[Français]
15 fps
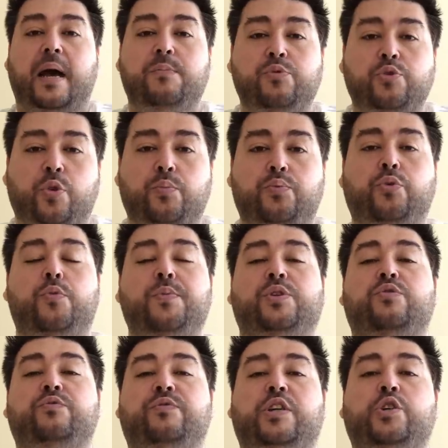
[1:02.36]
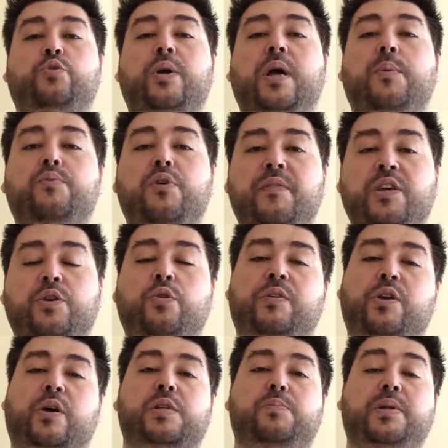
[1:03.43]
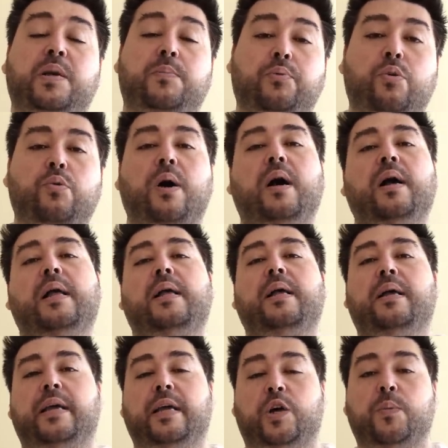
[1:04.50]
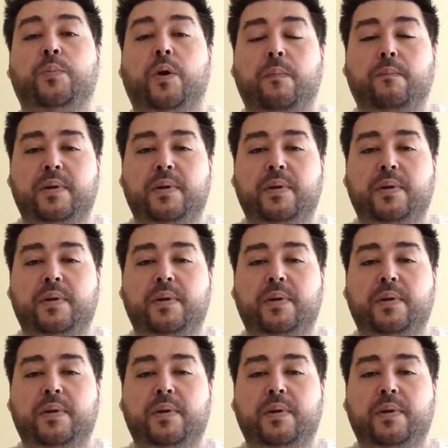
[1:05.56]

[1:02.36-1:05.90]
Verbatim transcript: amusante pour eux parce qu'on va jouer un peu avec eux, on va leur expliquer pourquoi et comment.